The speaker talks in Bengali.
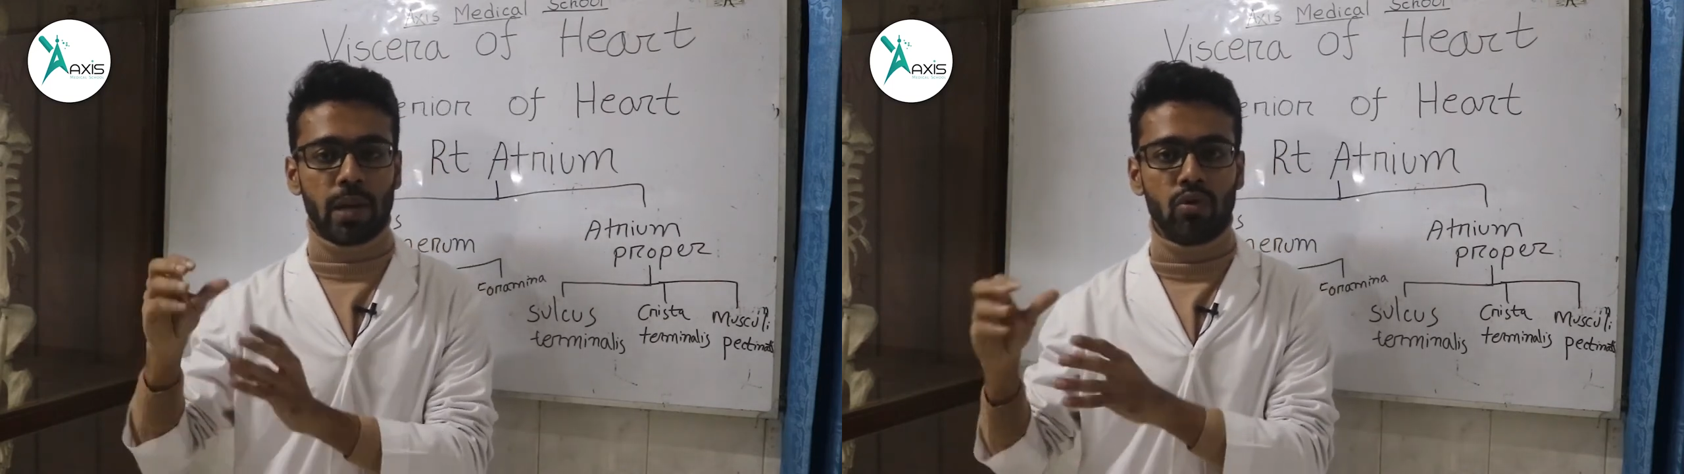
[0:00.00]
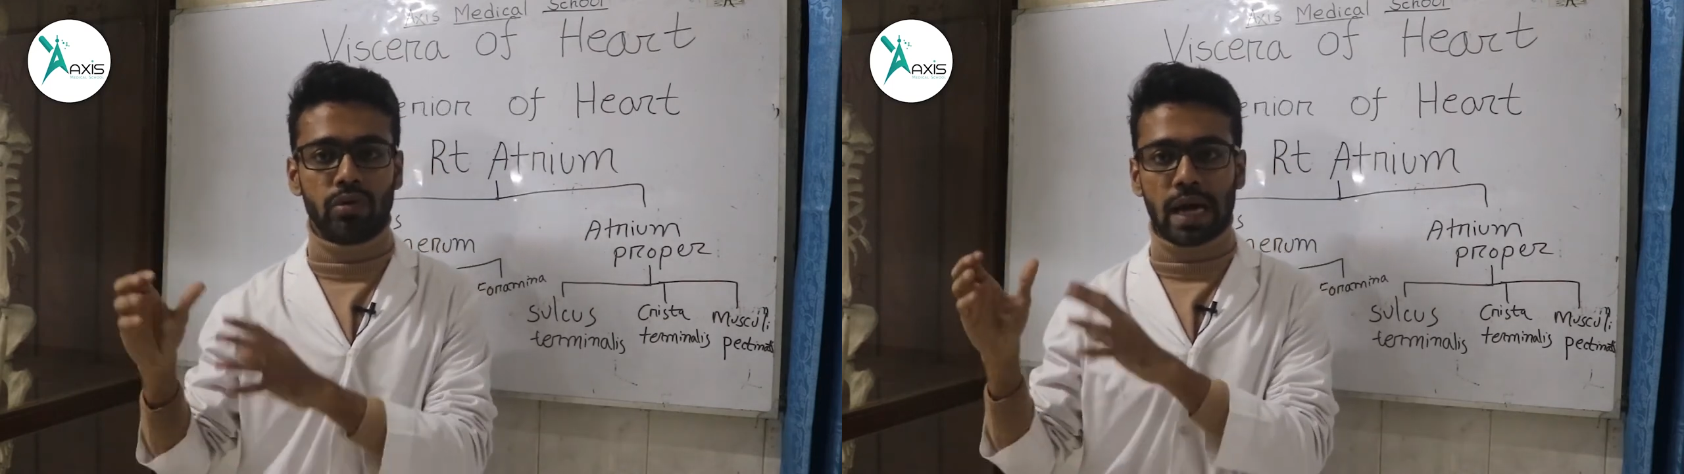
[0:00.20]

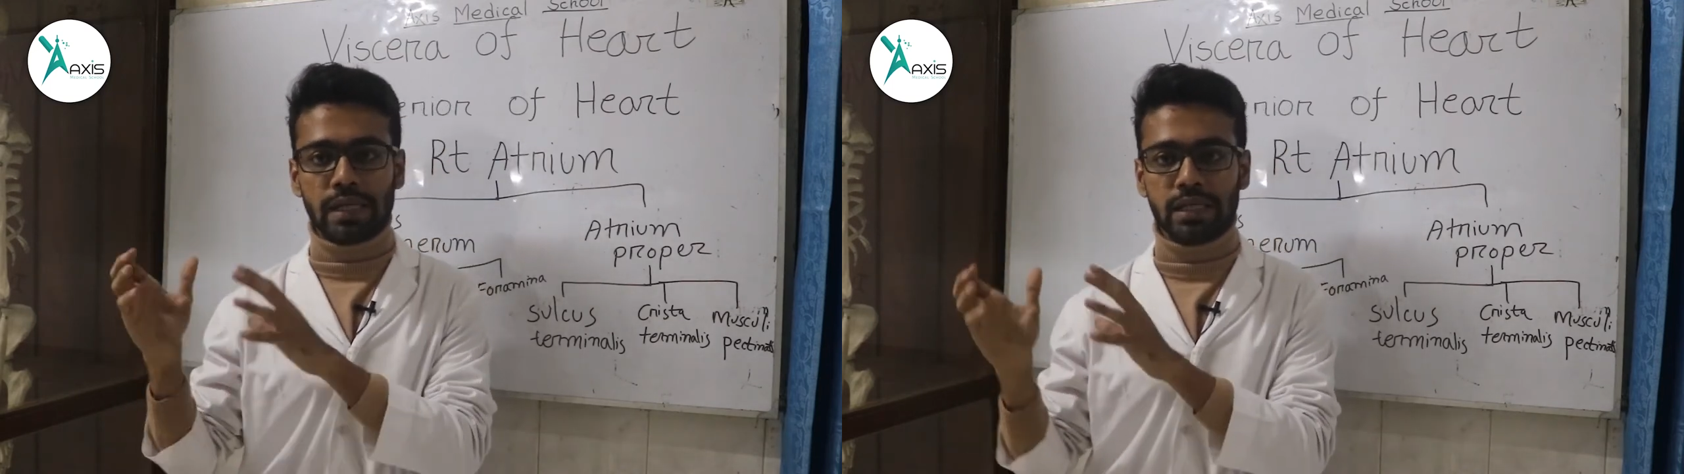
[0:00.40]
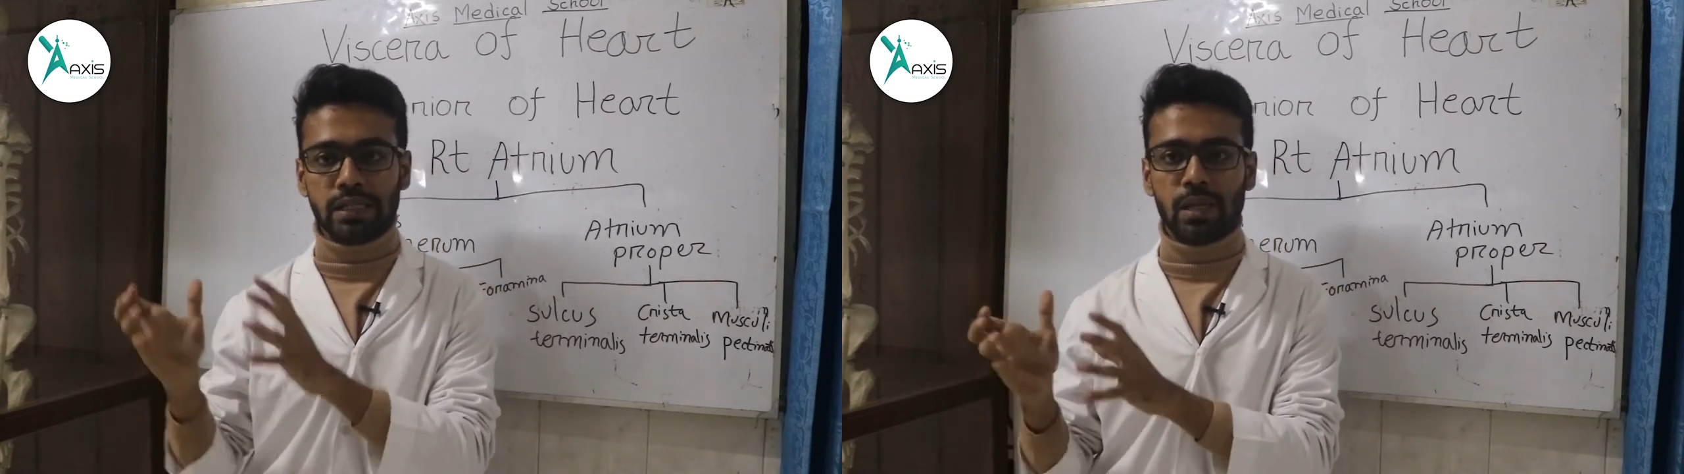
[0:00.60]
এবং
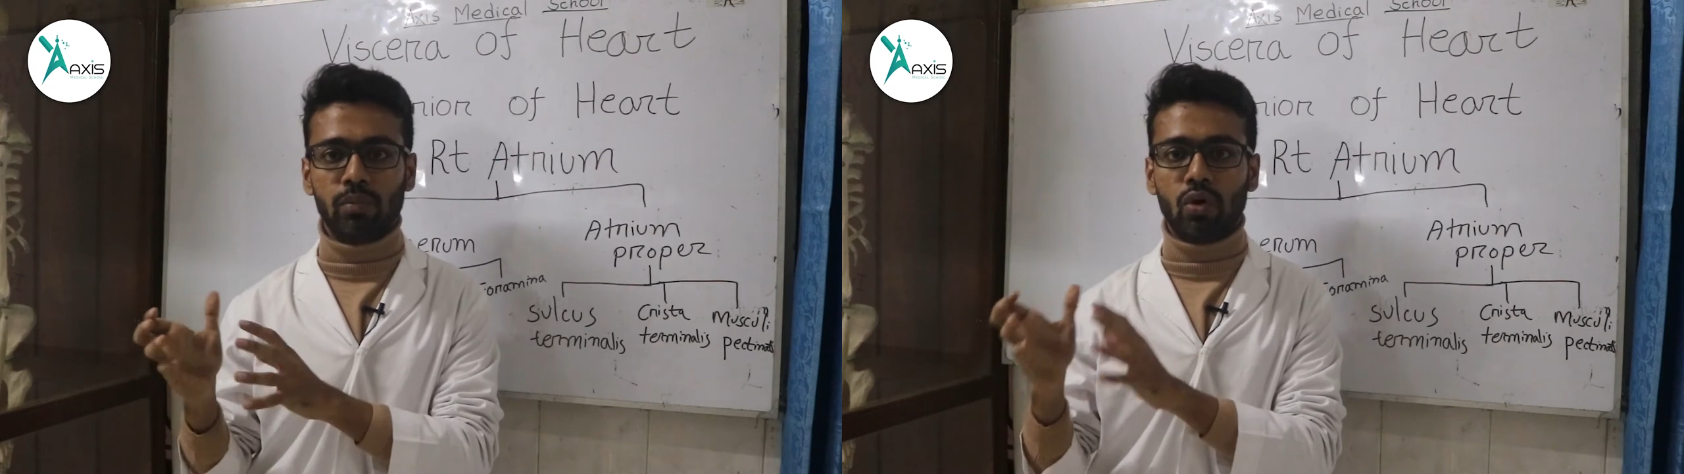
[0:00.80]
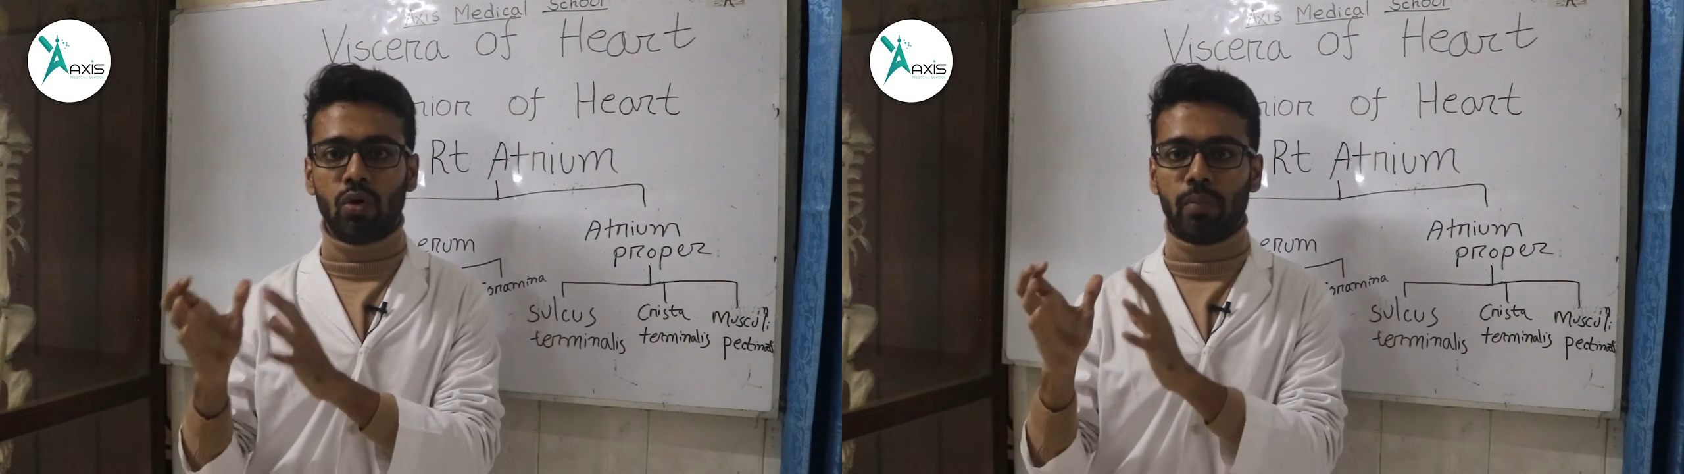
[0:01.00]
রাইট
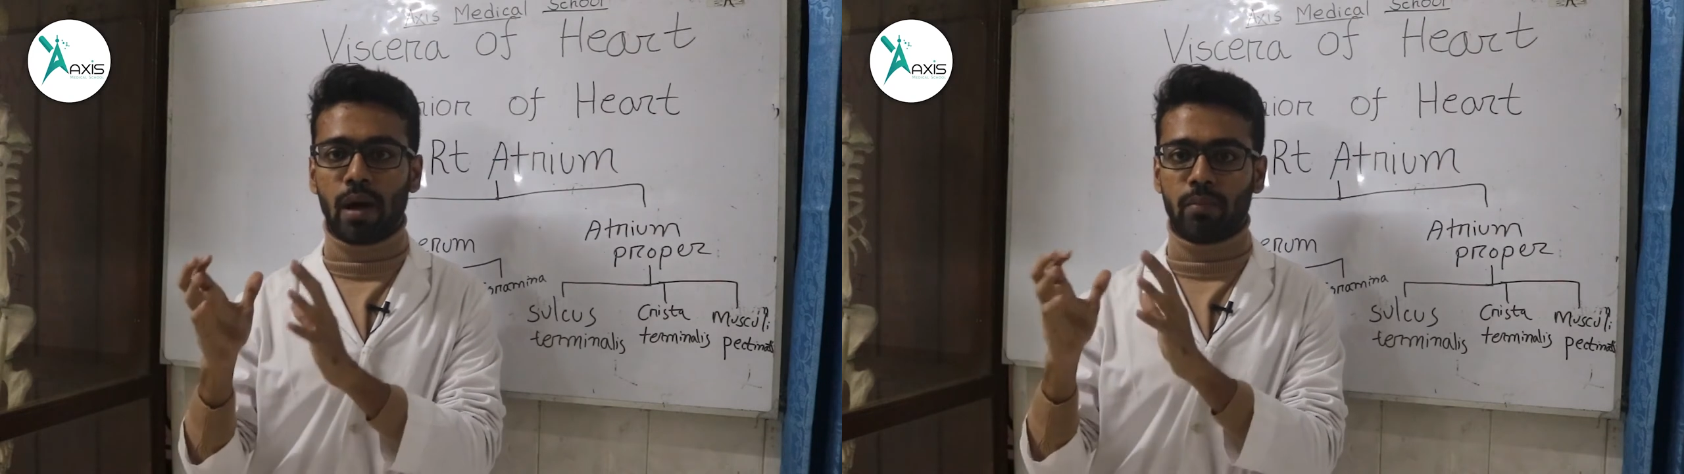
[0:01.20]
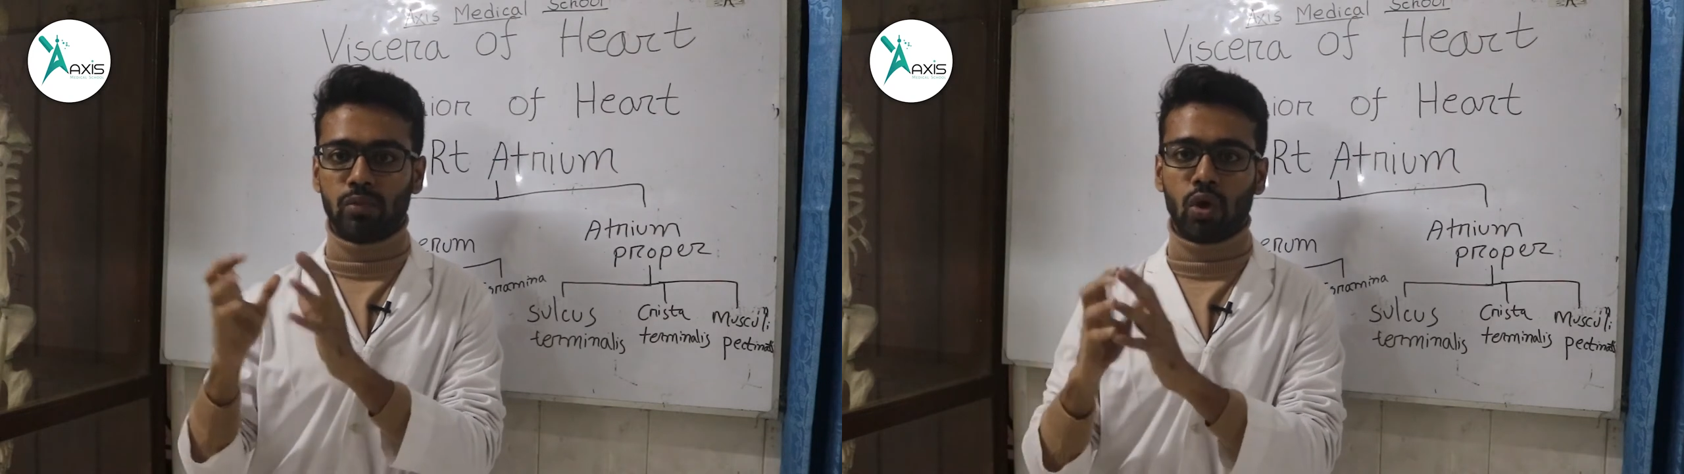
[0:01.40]
অ্যাট্রিয়াম তখন বা